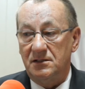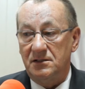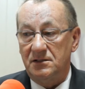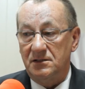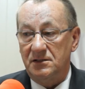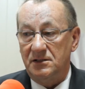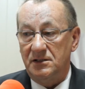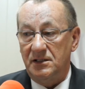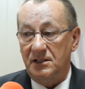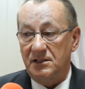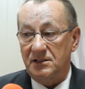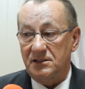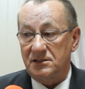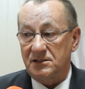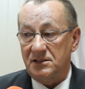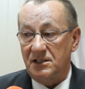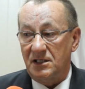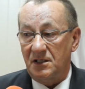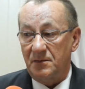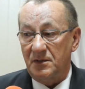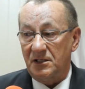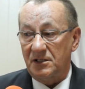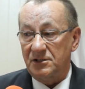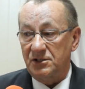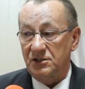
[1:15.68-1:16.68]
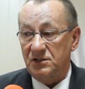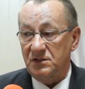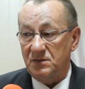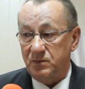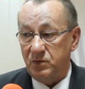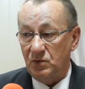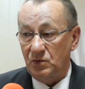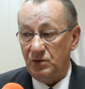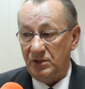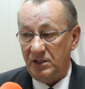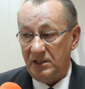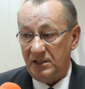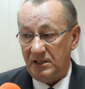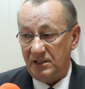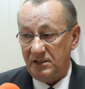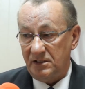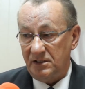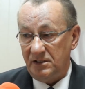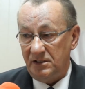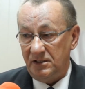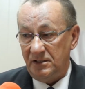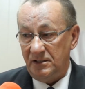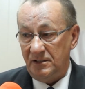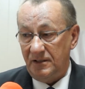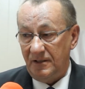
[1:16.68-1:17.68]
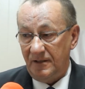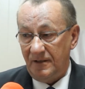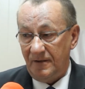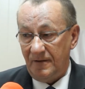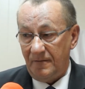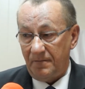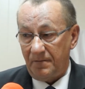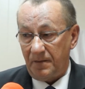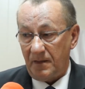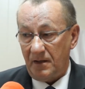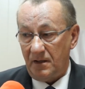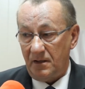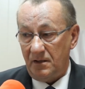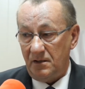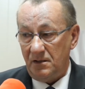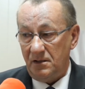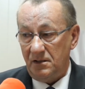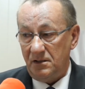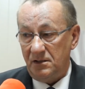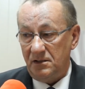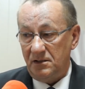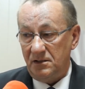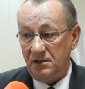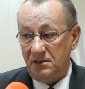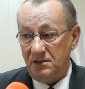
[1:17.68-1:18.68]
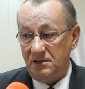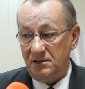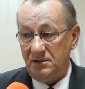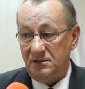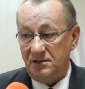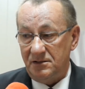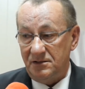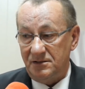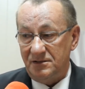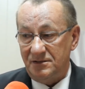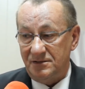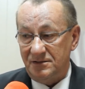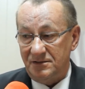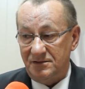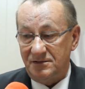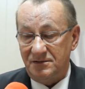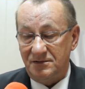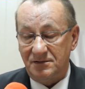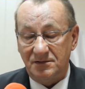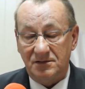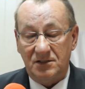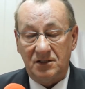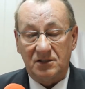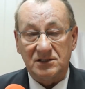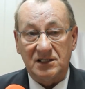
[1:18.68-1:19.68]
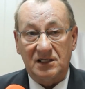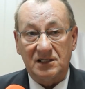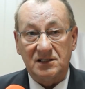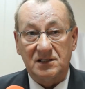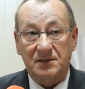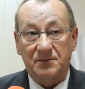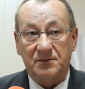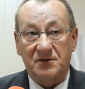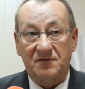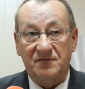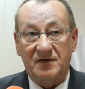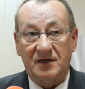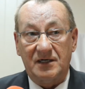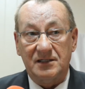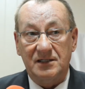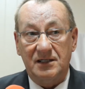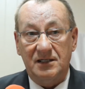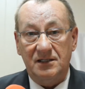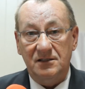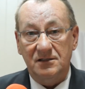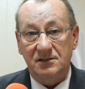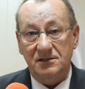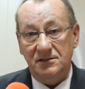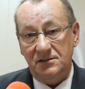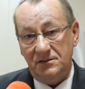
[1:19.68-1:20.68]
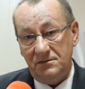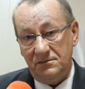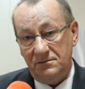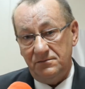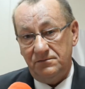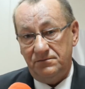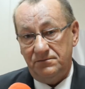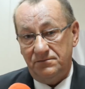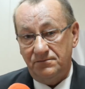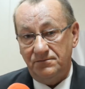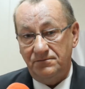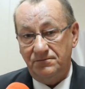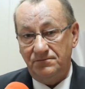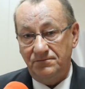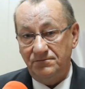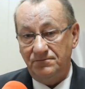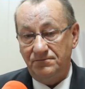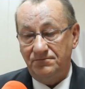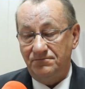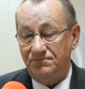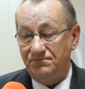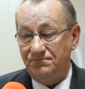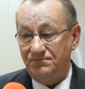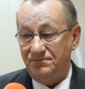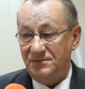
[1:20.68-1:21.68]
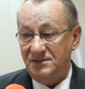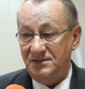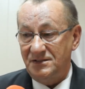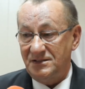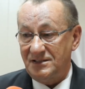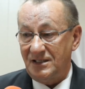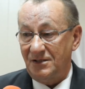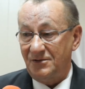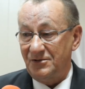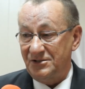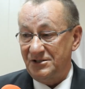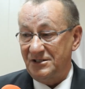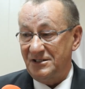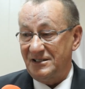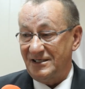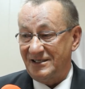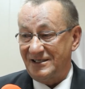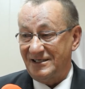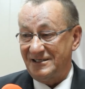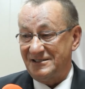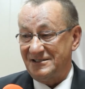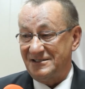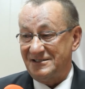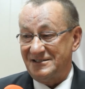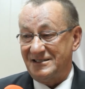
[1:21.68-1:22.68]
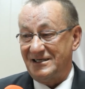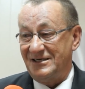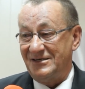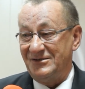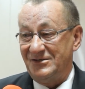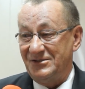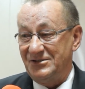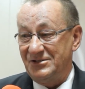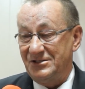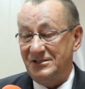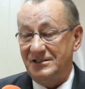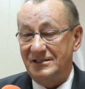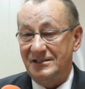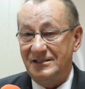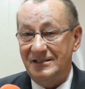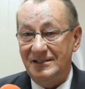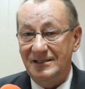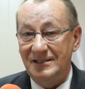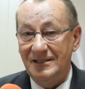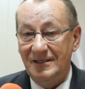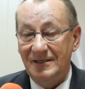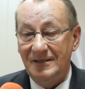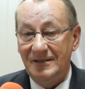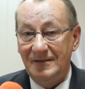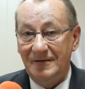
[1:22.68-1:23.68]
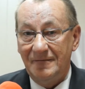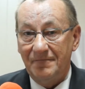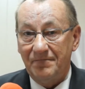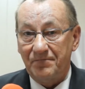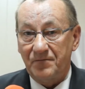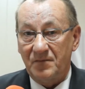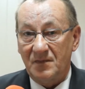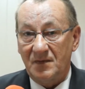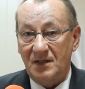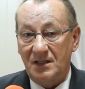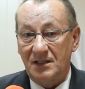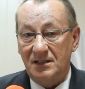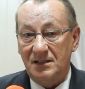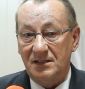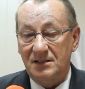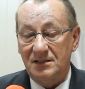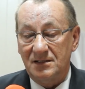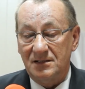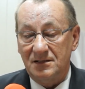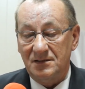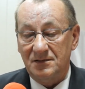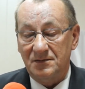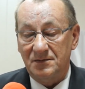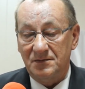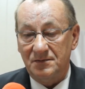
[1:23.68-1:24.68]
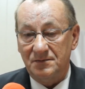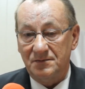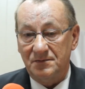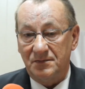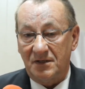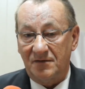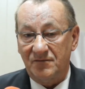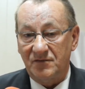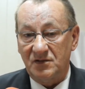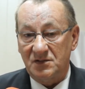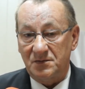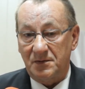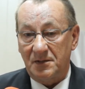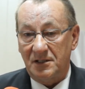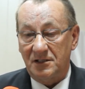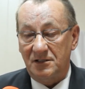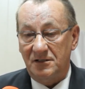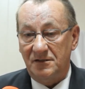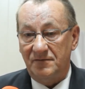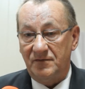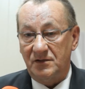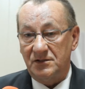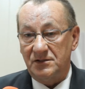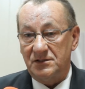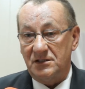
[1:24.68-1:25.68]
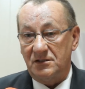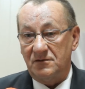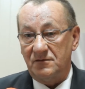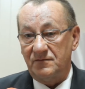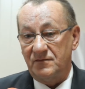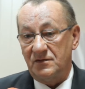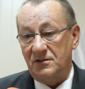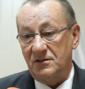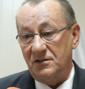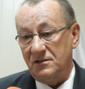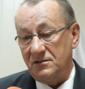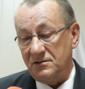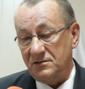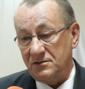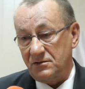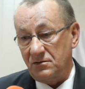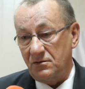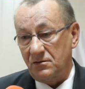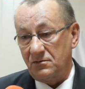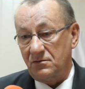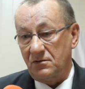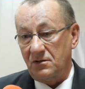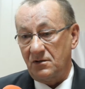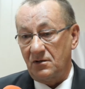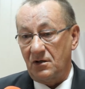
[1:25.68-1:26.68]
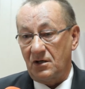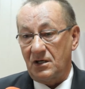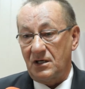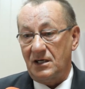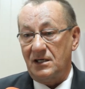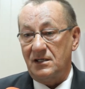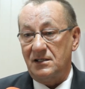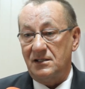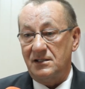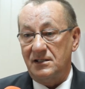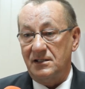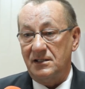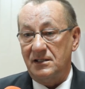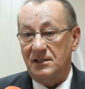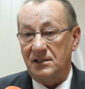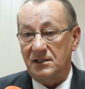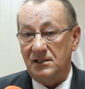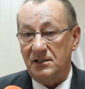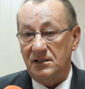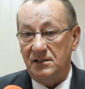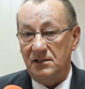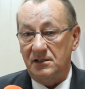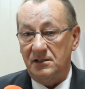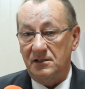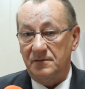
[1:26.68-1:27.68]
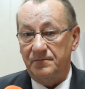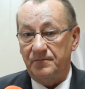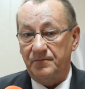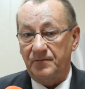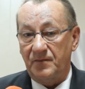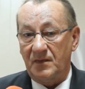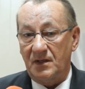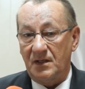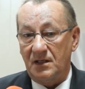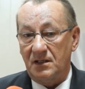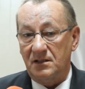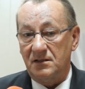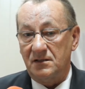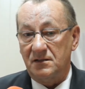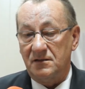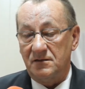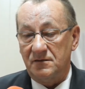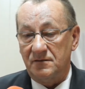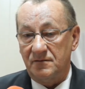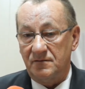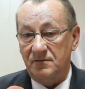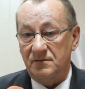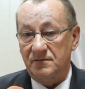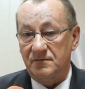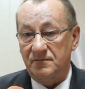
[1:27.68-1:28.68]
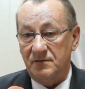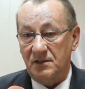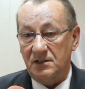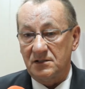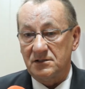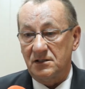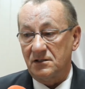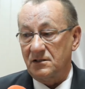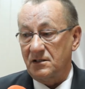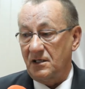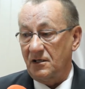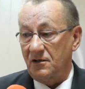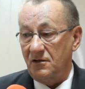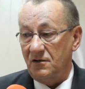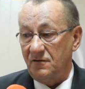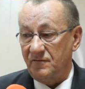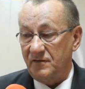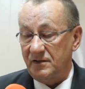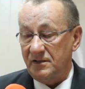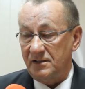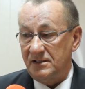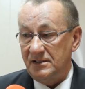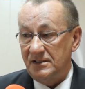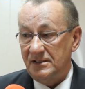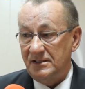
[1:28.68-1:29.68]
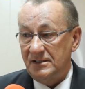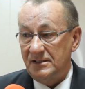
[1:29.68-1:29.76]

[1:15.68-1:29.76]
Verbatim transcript: jest najbardziej spójna i, i do zaakceptowania. No i stało się tak, jak się stało, czyli y, Prawo i Sprawiedliwość, zarówno struktury lokalne, jak i y, władze okręgowe